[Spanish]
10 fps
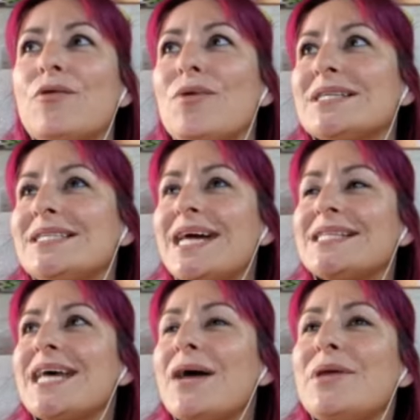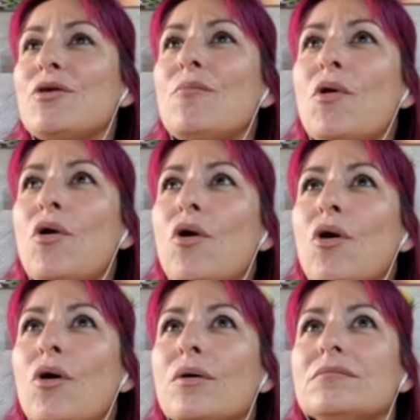así a Xavi
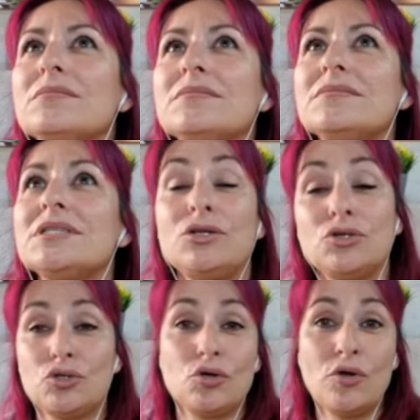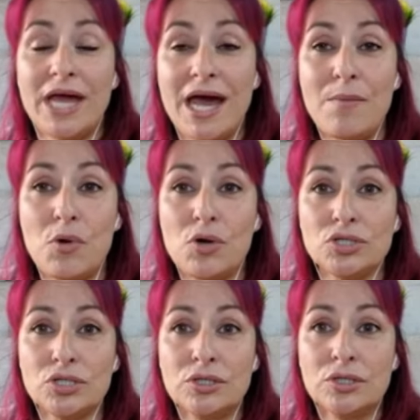como, si nosotros lo
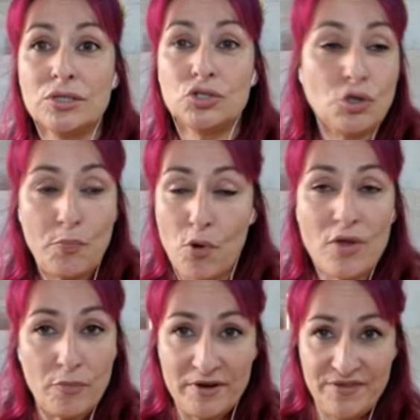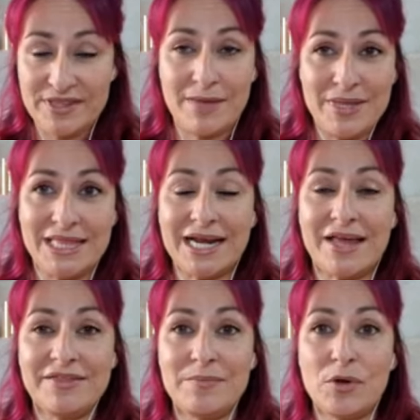dejamos, yo puedo perfectamente
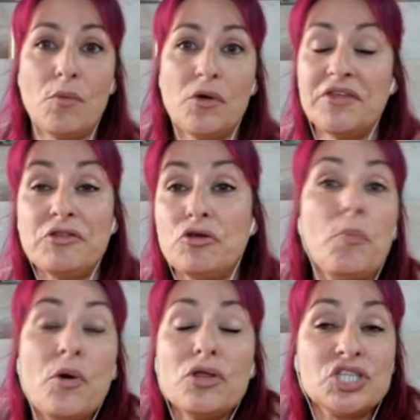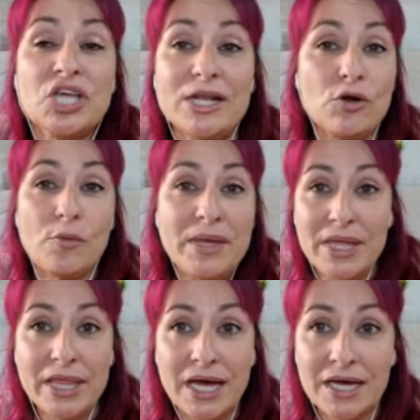rehacer, como diciendo, yo puedo seguir con mi
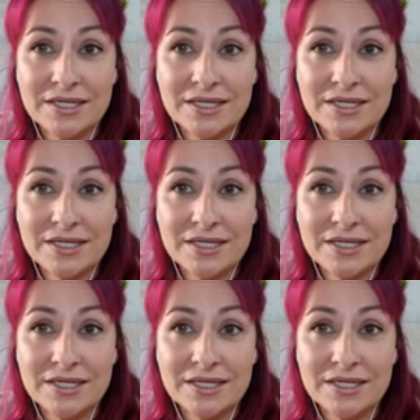vida.